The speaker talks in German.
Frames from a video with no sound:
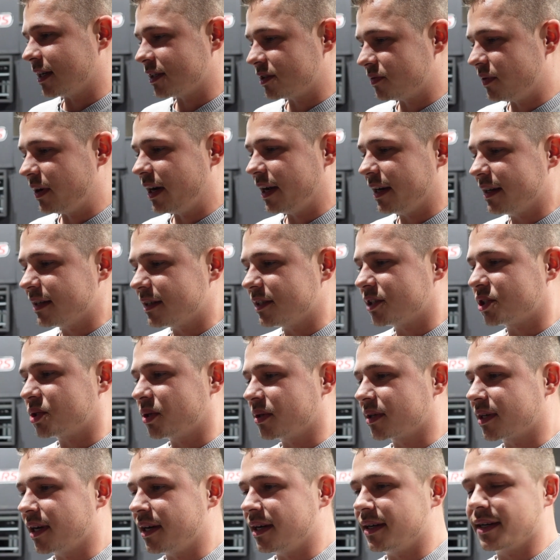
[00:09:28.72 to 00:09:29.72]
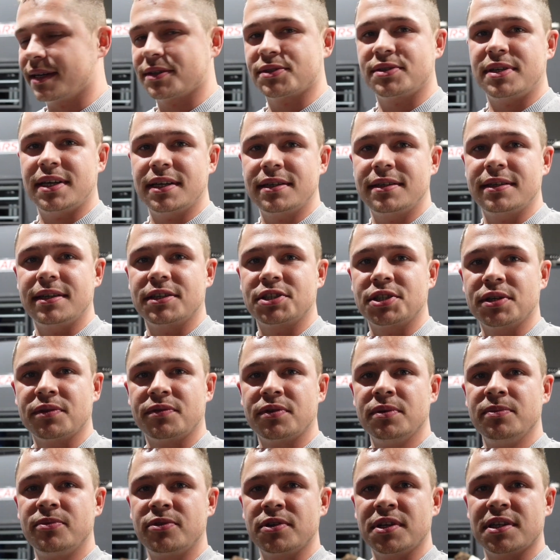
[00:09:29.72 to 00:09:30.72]
Das war eigentlich schon geil. Also der hatte ja schon
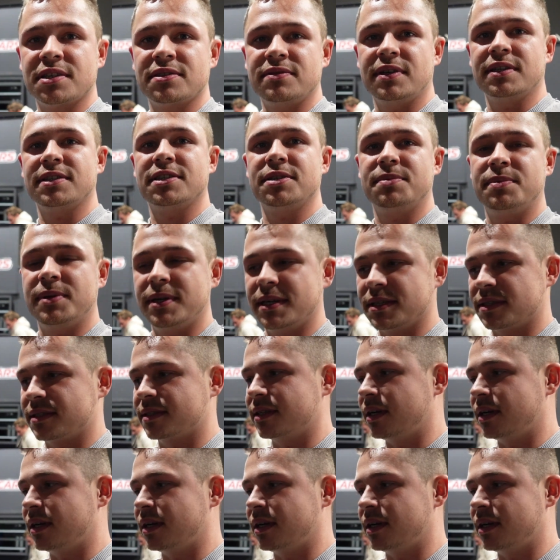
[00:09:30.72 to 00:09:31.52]
520 PS